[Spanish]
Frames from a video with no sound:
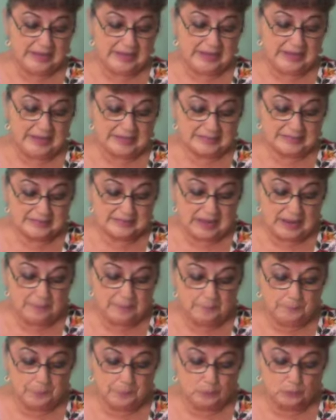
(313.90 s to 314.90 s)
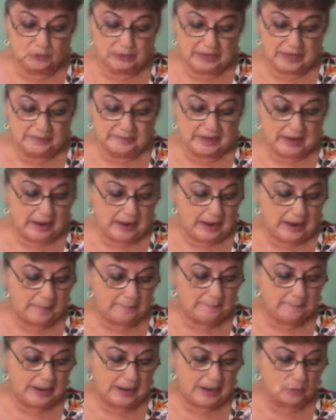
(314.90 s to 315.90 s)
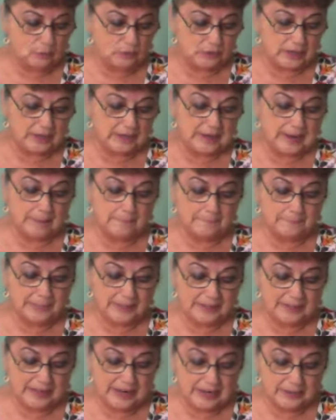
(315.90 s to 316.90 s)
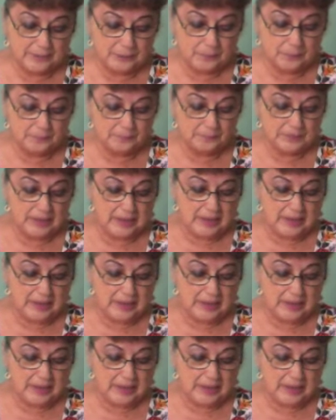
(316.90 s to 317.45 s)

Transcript: Está empotrada abajo del campanario